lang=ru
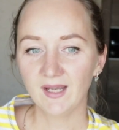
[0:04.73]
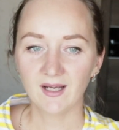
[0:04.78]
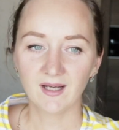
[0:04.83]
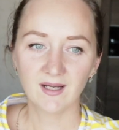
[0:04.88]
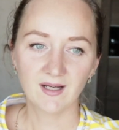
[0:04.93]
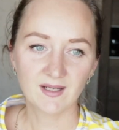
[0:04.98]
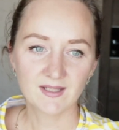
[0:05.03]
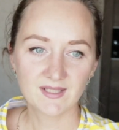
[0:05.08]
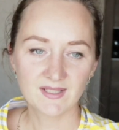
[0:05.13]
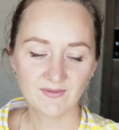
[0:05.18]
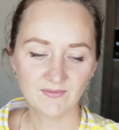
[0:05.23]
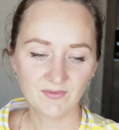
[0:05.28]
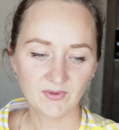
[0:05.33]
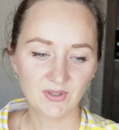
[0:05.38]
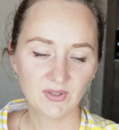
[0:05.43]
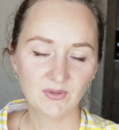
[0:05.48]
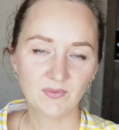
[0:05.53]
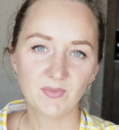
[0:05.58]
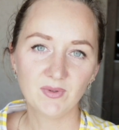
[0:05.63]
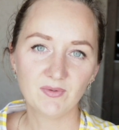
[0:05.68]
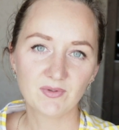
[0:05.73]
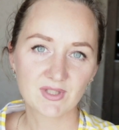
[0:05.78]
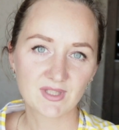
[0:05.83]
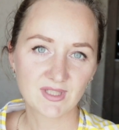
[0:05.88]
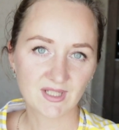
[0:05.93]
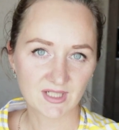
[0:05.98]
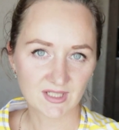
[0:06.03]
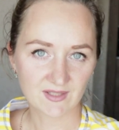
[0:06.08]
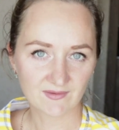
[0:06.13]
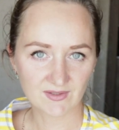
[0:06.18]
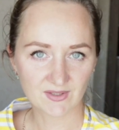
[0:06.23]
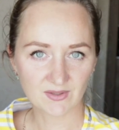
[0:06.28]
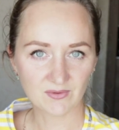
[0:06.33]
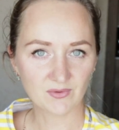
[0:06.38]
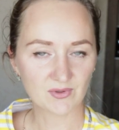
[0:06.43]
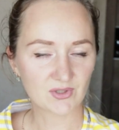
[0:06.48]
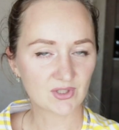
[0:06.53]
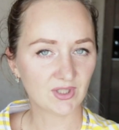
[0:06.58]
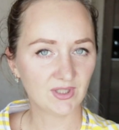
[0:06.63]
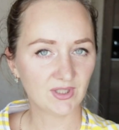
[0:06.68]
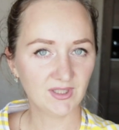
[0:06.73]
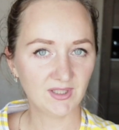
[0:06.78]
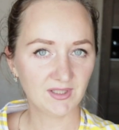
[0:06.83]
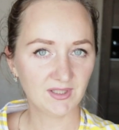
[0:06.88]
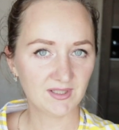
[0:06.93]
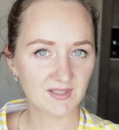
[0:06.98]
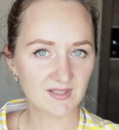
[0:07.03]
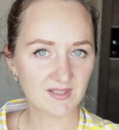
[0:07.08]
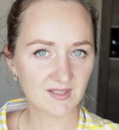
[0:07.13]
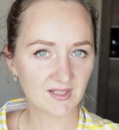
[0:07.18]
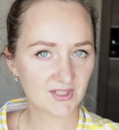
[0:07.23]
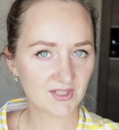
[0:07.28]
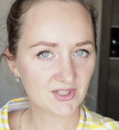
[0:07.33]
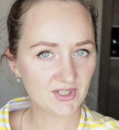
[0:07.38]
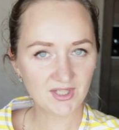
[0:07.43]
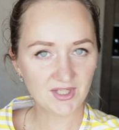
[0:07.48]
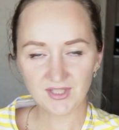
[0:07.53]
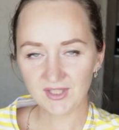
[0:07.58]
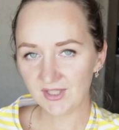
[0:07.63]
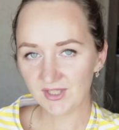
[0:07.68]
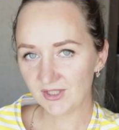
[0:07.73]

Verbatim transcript: А, сегодня у моего старшего сыночка Никита день рождения.